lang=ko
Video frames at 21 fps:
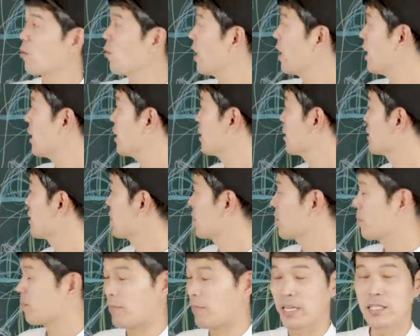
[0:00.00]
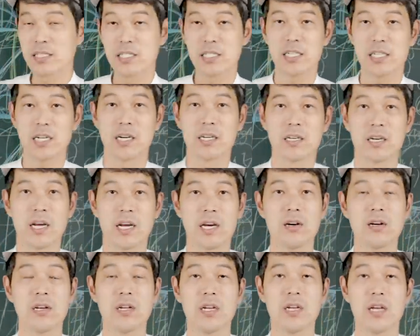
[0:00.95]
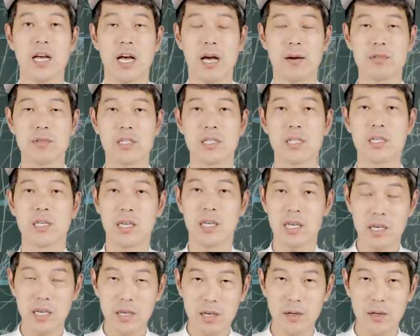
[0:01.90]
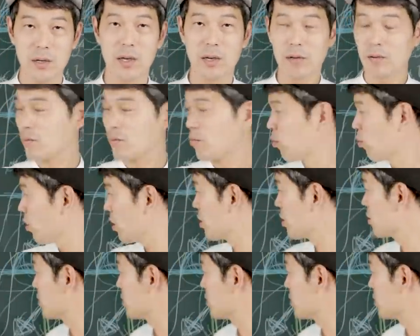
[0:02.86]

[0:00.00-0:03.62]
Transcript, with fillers: 화학 반응식이라 그러나요? 아무튼 이 뭐라